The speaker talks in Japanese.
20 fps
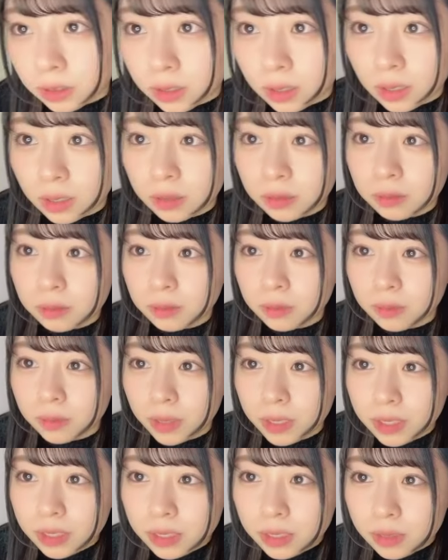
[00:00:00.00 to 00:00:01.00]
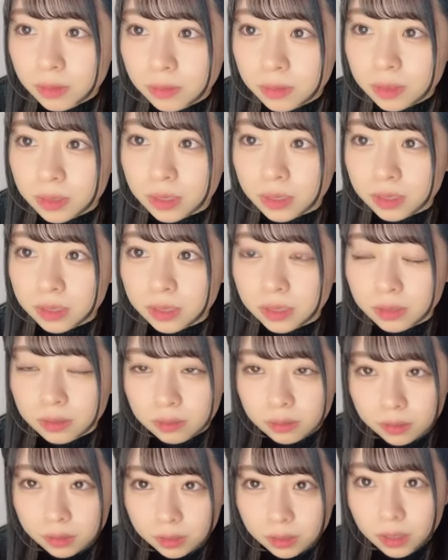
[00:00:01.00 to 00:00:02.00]
さめっちゃ難しい
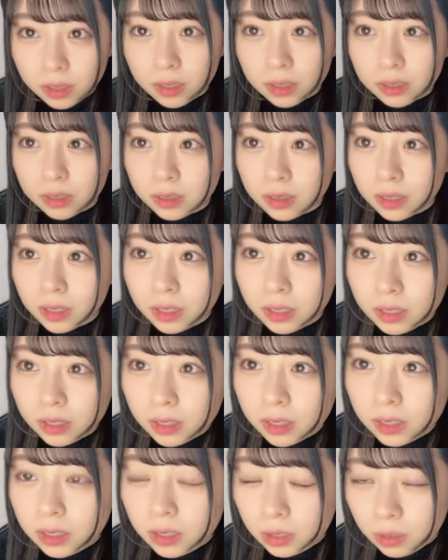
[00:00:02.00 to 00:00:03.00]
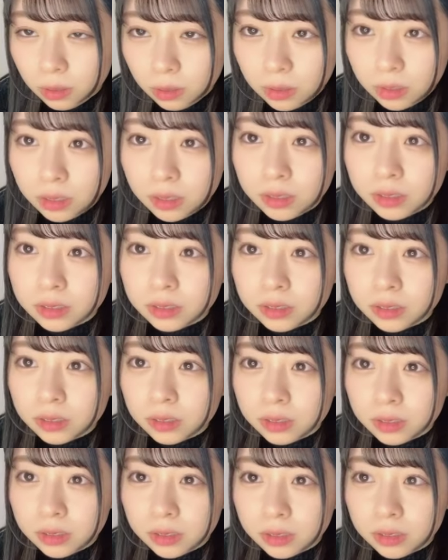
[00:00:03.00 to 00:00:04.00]
のにさよく
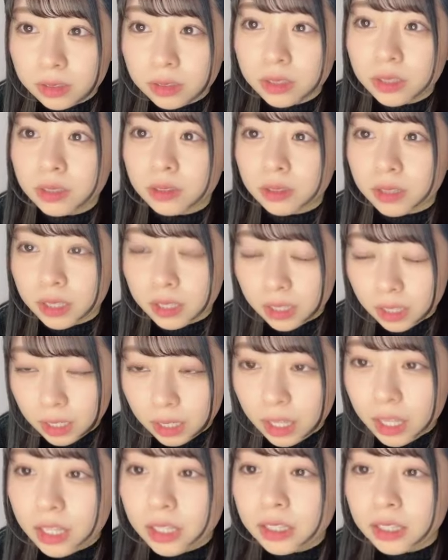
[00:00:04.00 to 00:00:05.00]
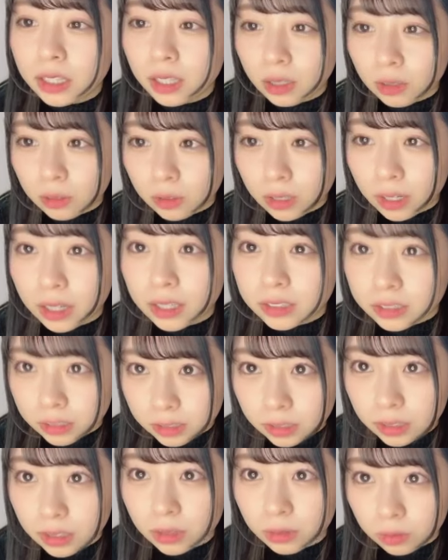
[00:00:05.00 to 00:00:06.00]
作ってくれたねっていう感
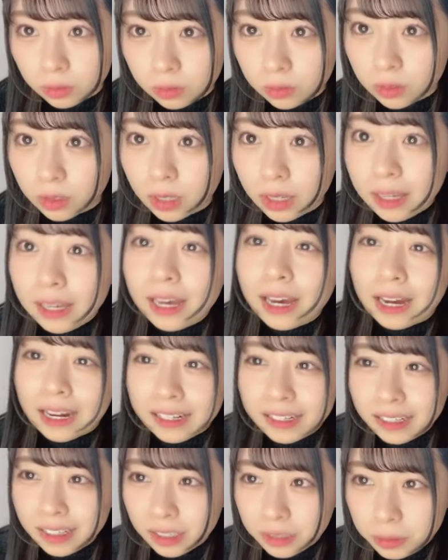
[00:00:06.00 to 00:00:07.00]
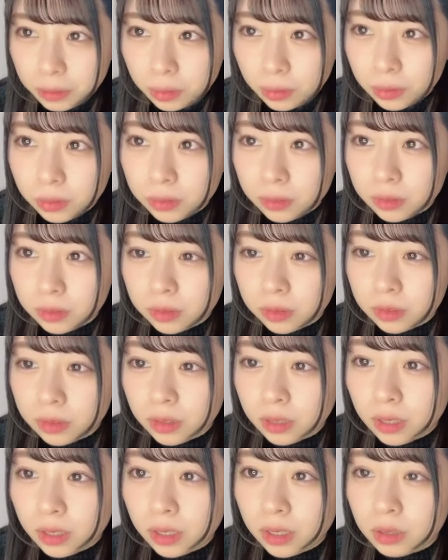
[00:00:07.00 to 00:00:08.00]
じなのありがとう
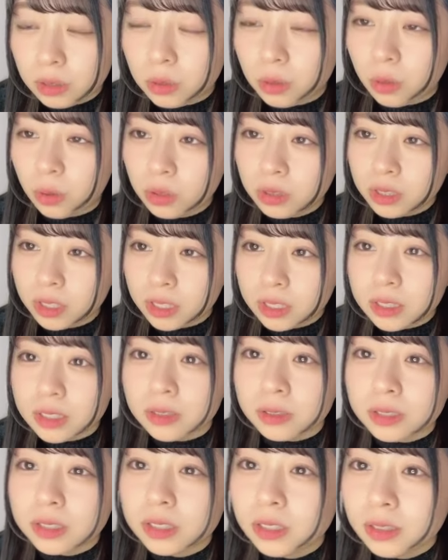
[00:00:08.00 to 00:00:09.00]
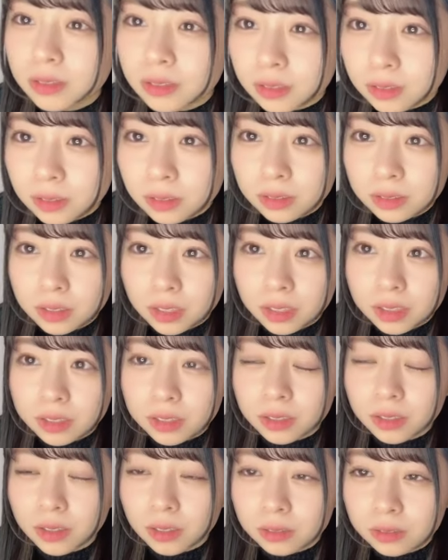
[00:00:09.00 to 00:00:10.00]
5.0視力
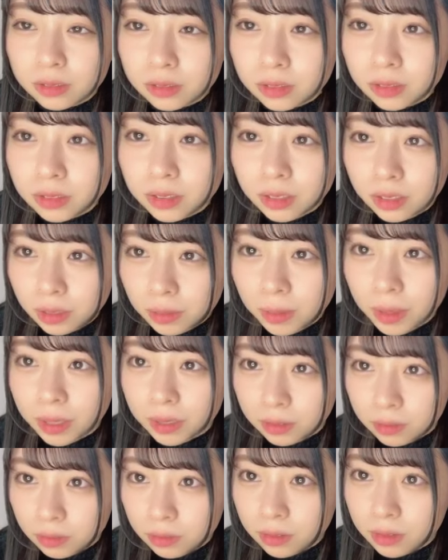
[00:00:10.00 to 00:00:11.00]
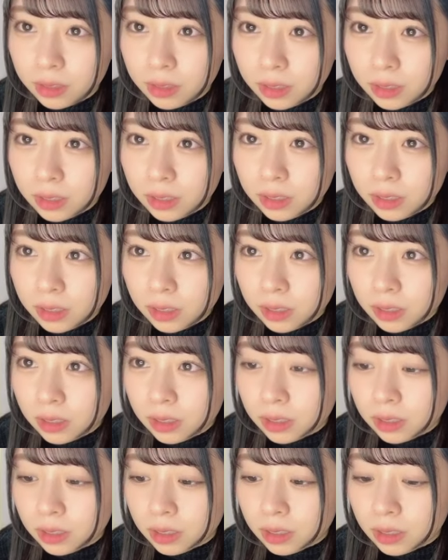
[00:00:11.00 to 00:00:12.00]
5.0は本当にやばいよ
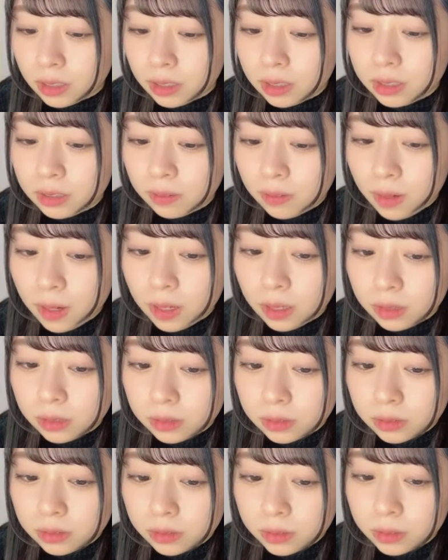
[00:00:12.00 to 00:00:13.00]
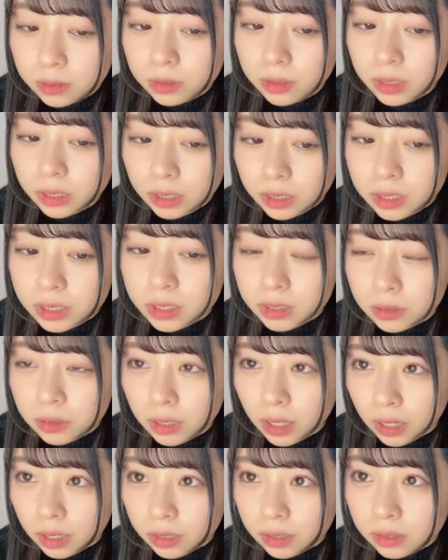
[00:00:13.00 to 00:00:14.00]
私は普通に1ぐ
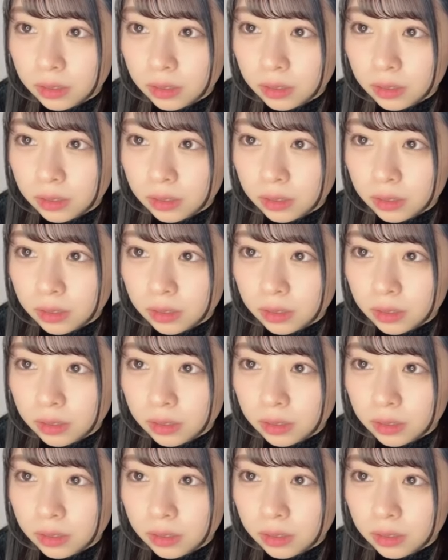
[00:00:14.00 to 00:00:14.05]
ら